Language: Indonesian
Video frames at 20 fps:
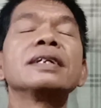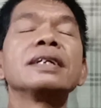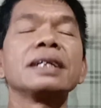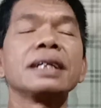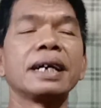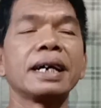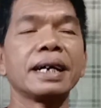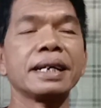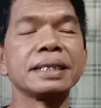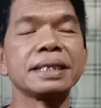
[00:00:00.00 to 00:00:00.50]

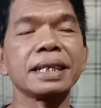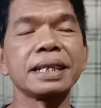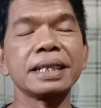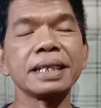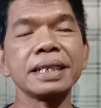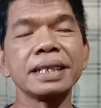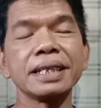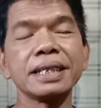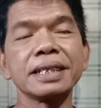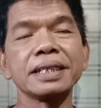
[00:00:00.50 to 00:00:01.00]
nah,
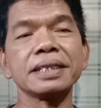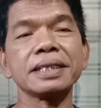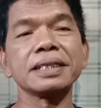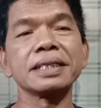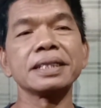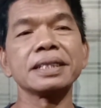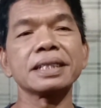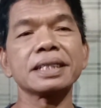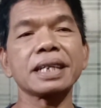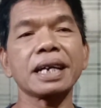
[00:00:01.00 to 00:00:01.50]
jadi
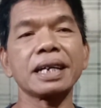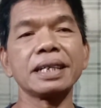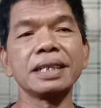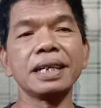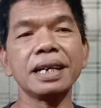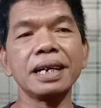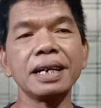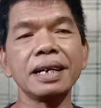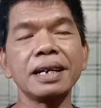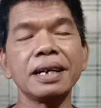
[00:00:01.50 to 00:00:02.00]

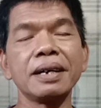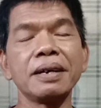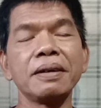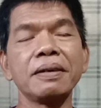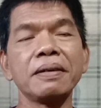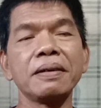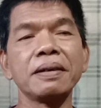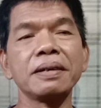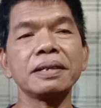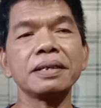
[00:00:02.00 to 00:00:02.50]
saya
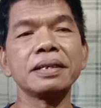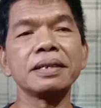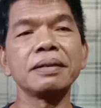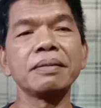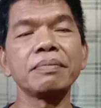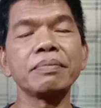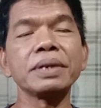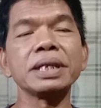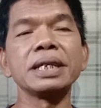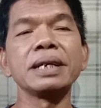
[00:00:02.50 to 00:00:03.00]

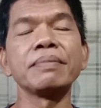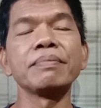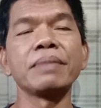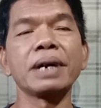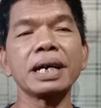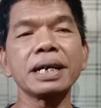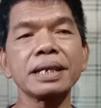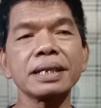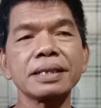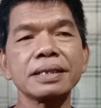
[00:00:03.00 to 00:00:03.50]

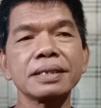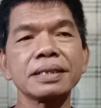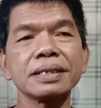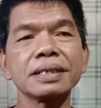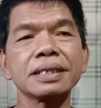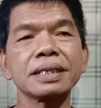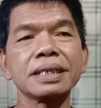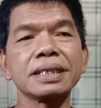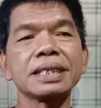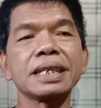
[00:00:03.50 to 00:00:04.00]
menyimak
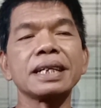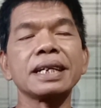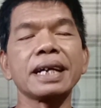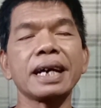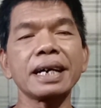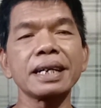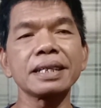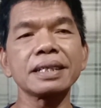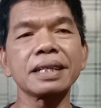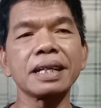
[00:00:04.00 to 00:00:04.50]

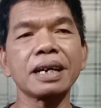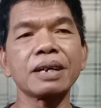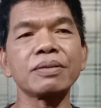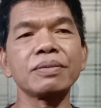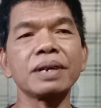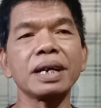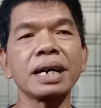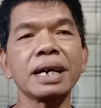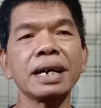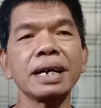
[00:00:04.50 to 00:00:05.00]
sejenak
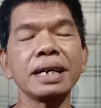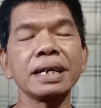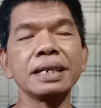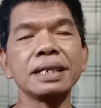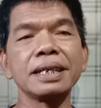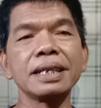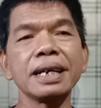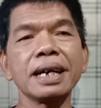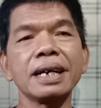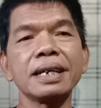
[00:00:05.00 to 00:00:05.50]
taruhlah
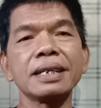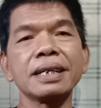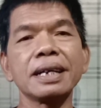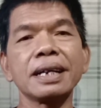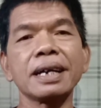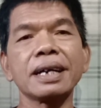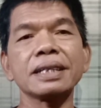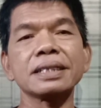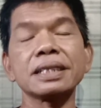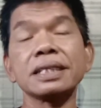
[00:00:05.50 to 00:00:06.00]
ini
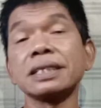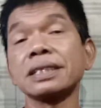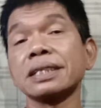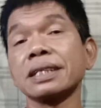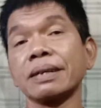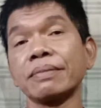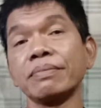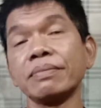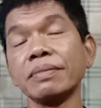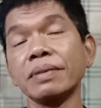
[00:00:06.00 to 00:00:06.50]
adalah
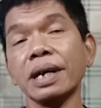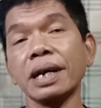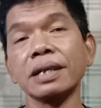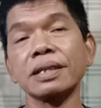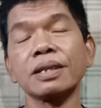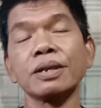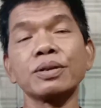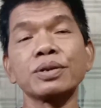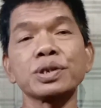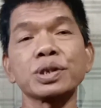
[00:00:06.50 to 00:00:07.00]
sistem
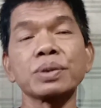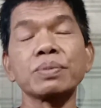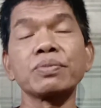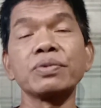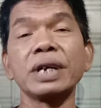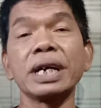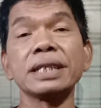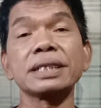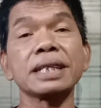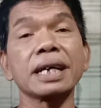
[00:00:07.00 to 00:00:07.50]
atau
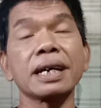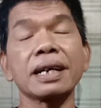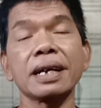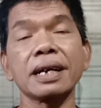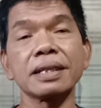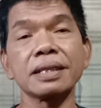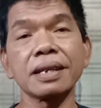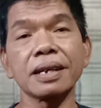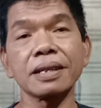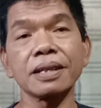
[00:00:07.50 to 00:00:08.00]
sebuah
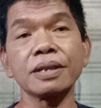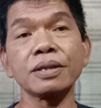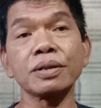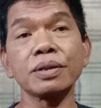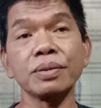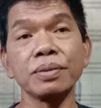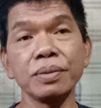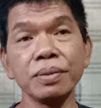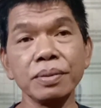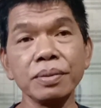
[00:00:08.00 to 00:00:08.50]
cara
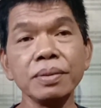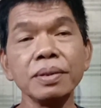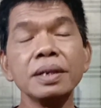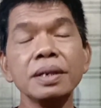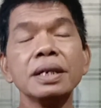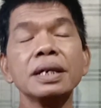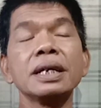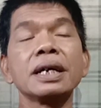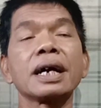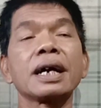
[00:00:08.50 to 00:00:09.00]
tertentu
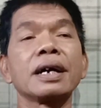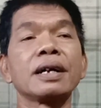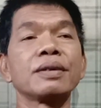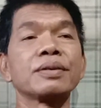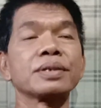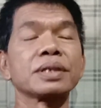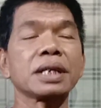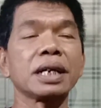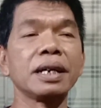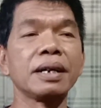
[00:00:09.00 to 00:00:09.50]

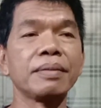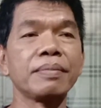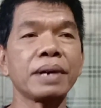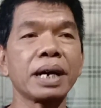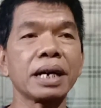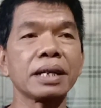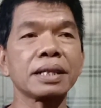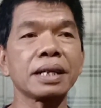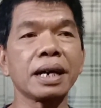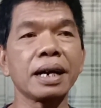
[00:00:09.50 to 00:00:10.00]
kalau saya
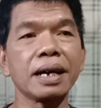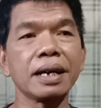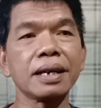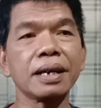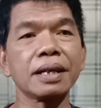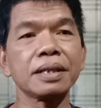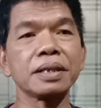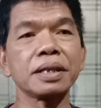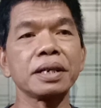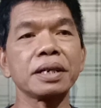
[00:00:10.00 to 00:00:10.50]

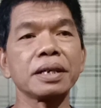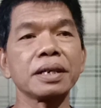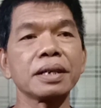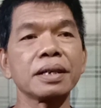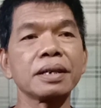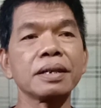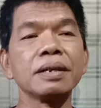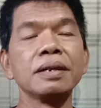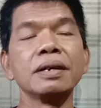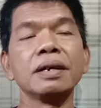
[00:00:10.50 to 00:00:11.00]
mengatakan
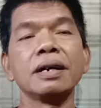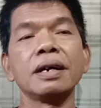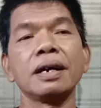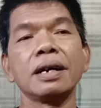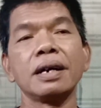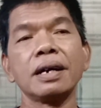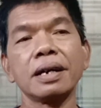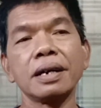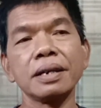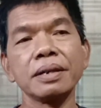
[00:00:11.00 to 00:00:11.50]
nanti
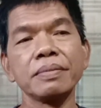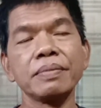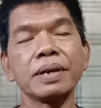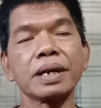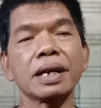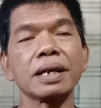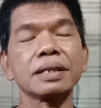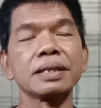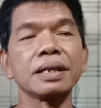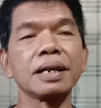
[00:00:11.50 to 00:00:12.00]
e,
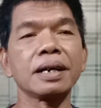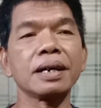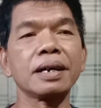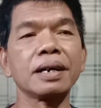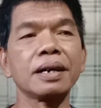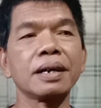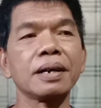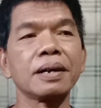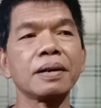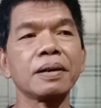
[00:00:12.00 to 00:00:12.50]
ibaratnya
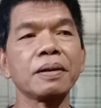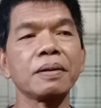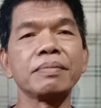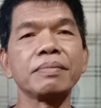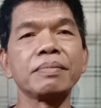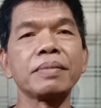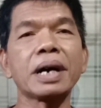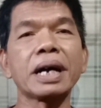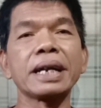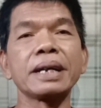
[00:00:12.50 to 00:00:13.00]

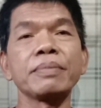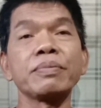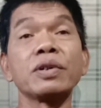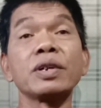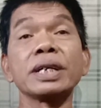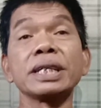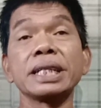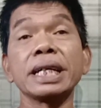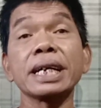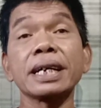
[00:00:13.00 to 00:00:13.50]
money
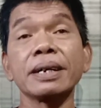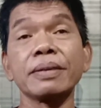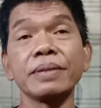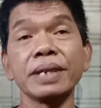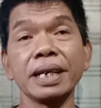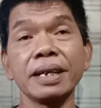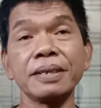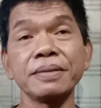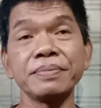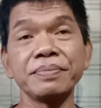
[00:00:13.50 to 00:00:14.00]
politik
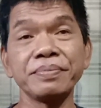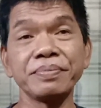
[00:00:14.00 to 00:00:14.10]
apa ya